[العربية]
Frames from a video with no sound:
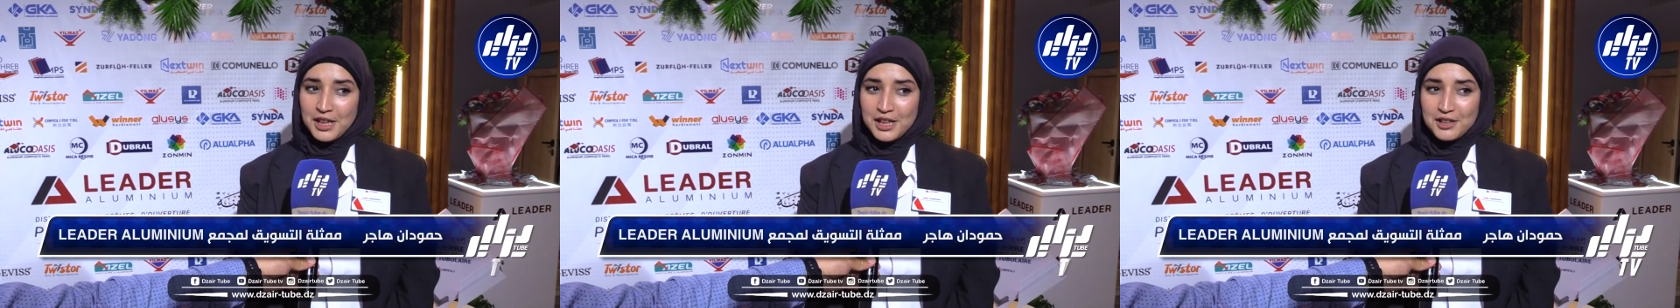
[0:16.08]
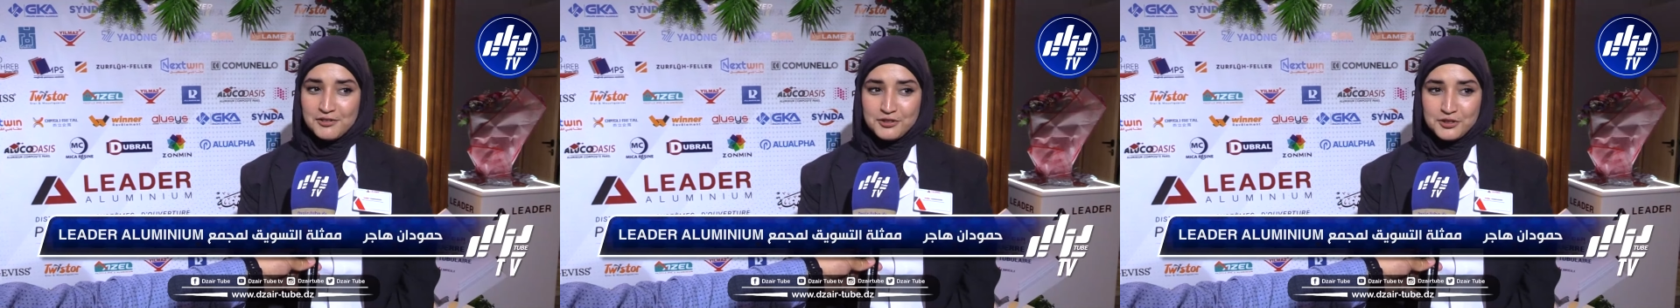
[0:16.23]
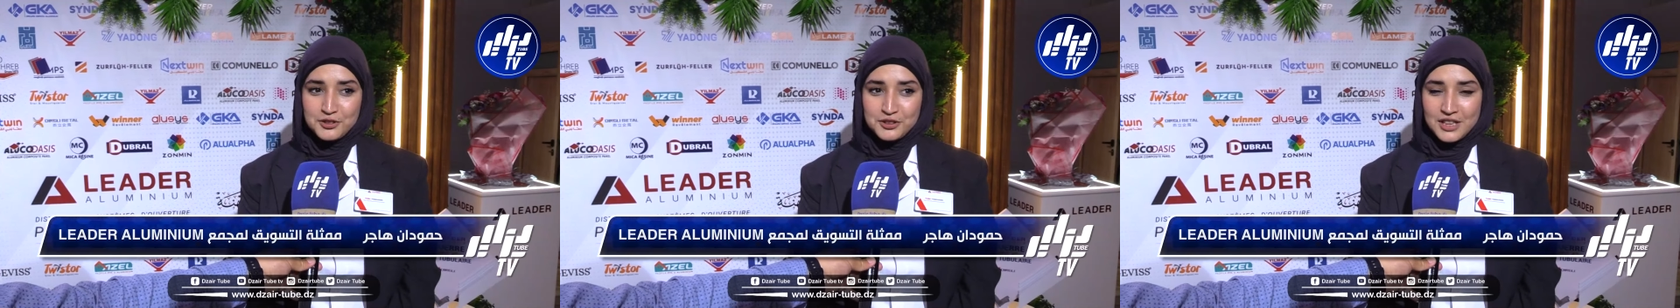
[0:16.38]

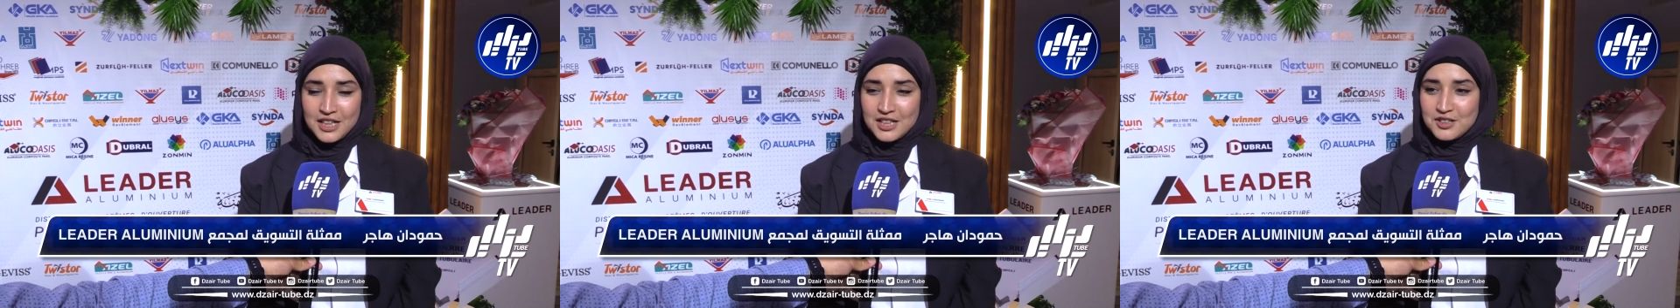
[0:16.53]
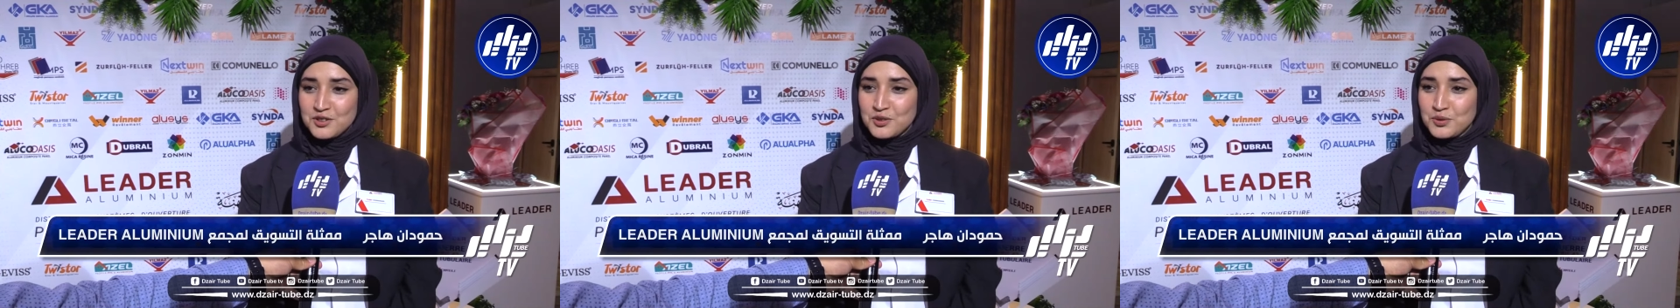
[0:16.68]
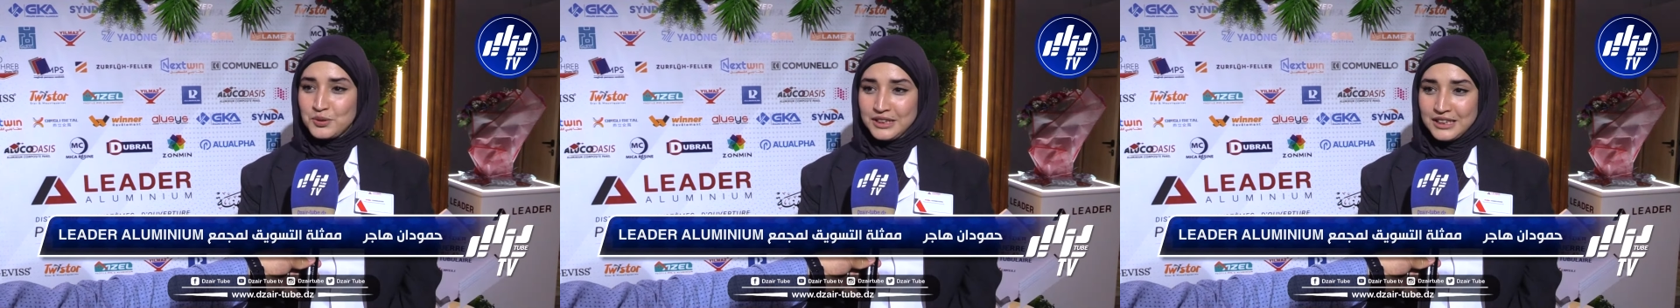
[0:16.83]
يعرفوا
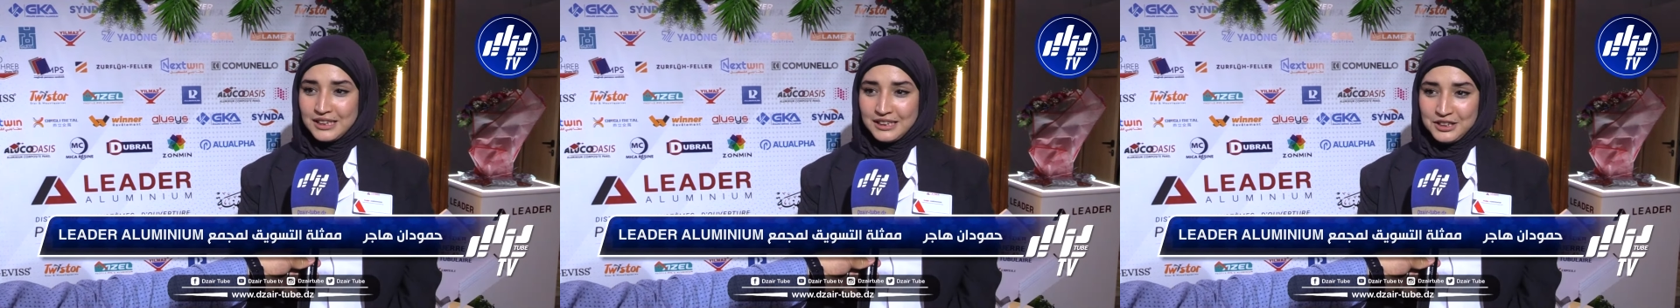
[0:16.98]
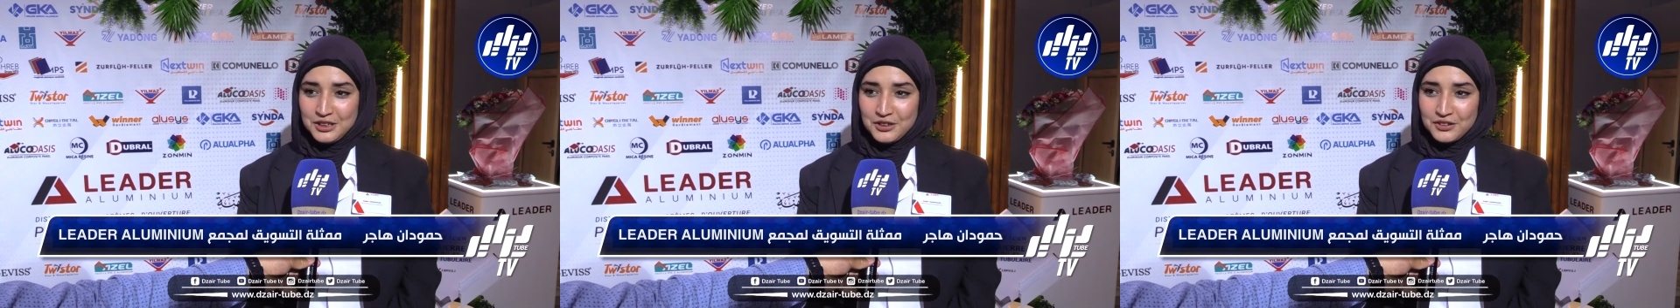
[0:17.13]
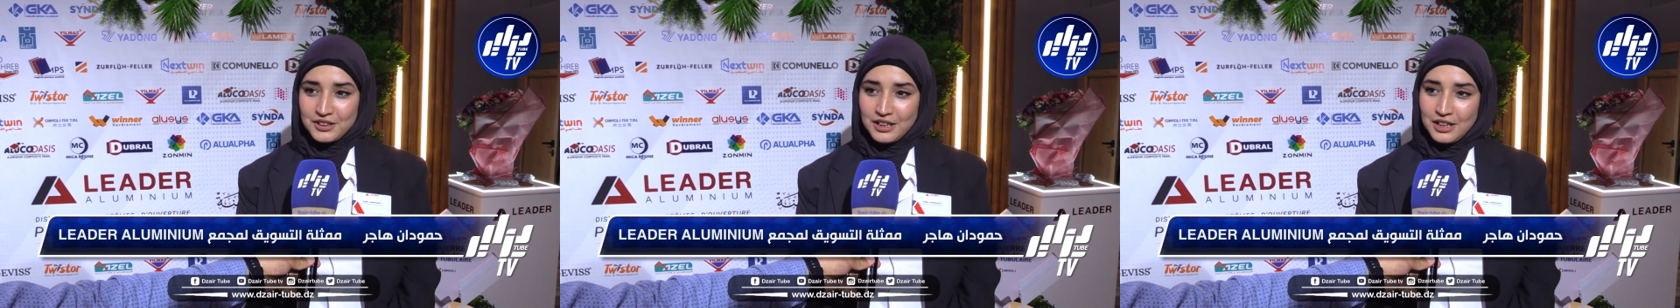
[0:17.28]
الناس ولي
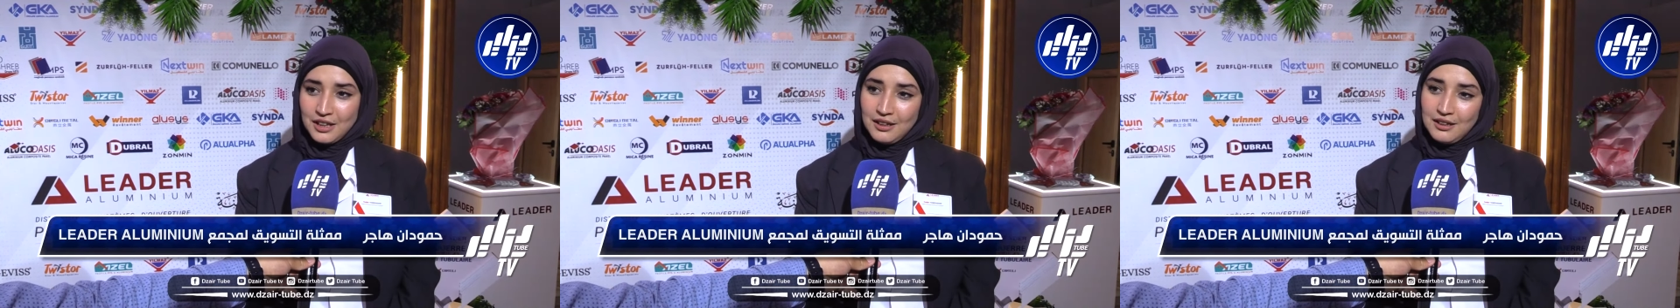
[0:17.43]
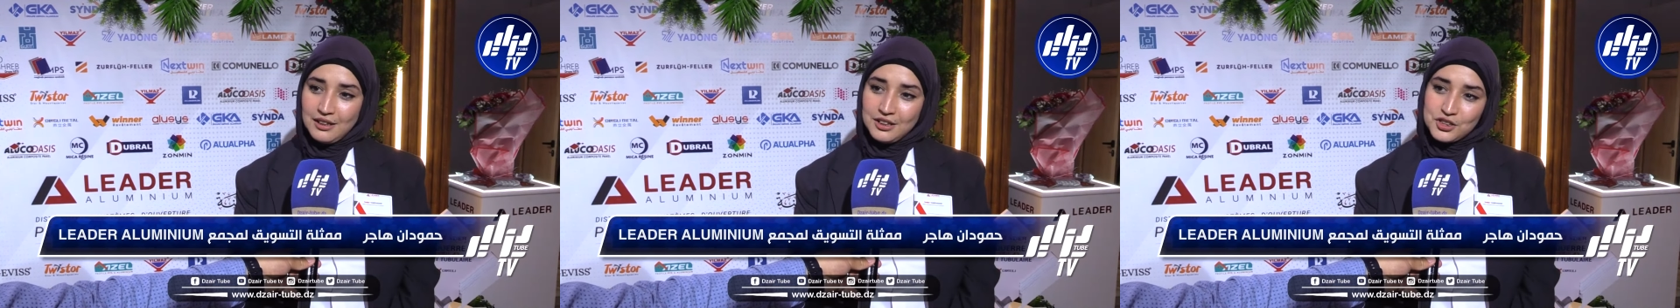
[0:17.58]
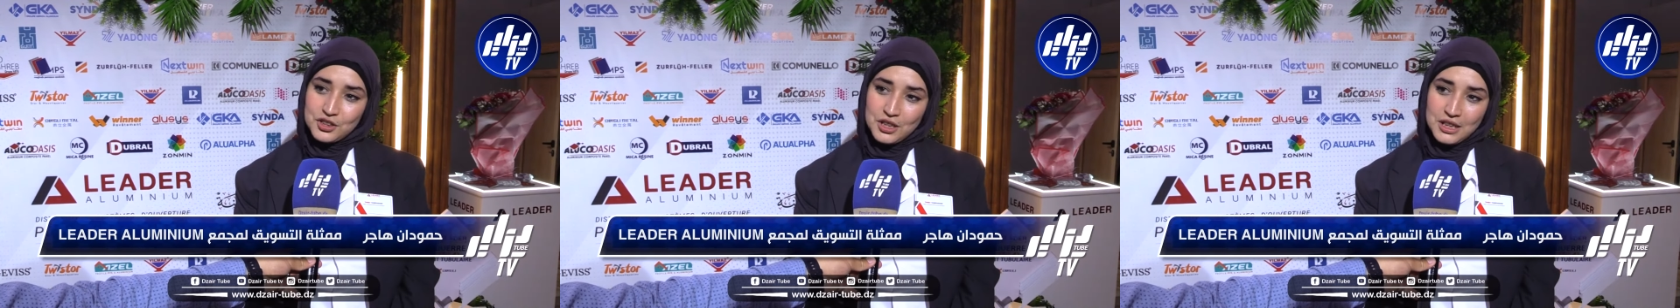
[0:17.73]
كليون
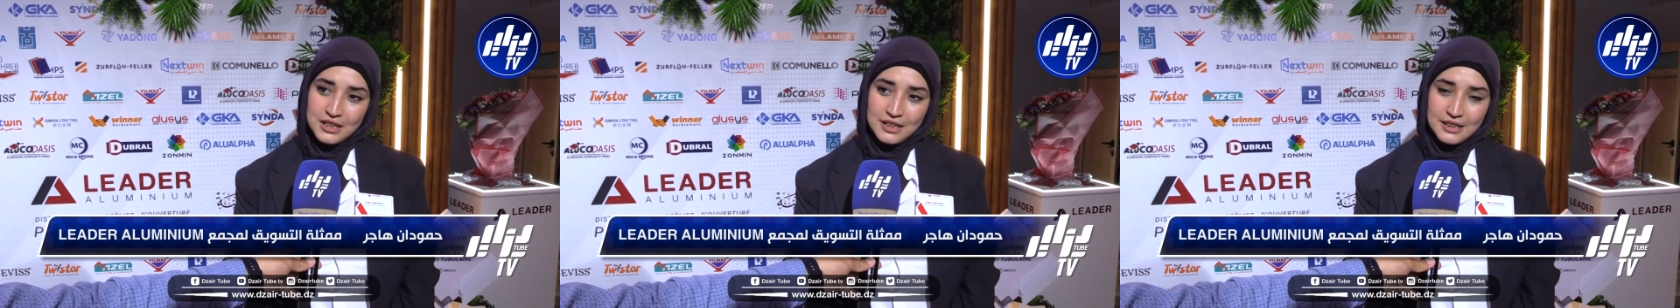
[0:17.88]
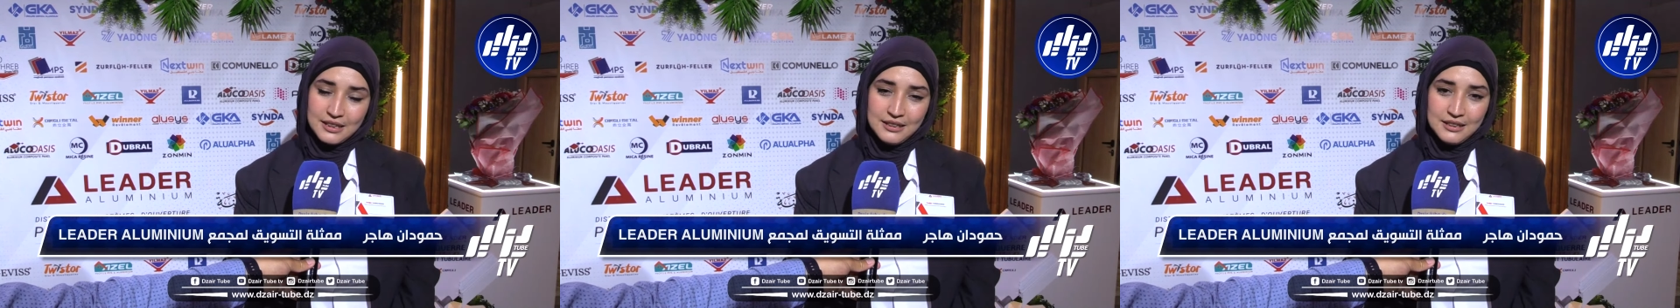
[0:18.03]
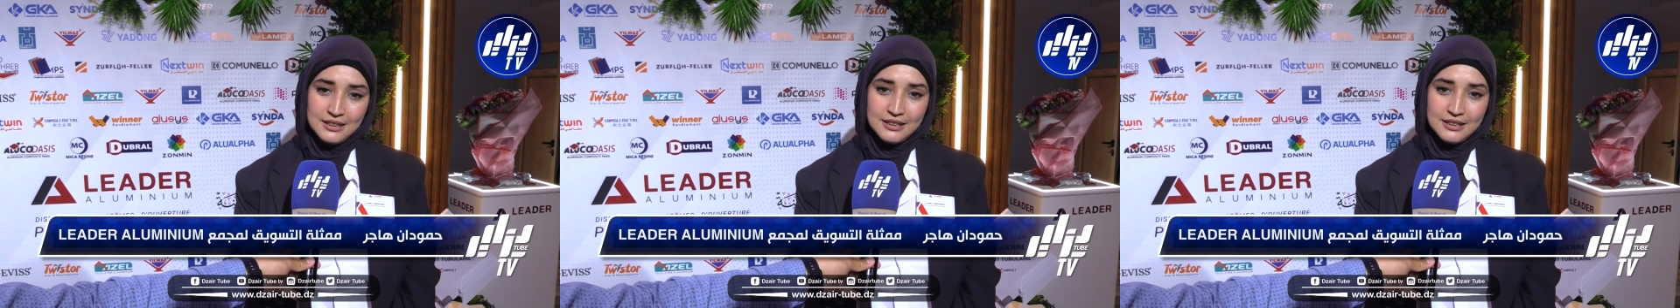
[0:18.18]
تاع شركة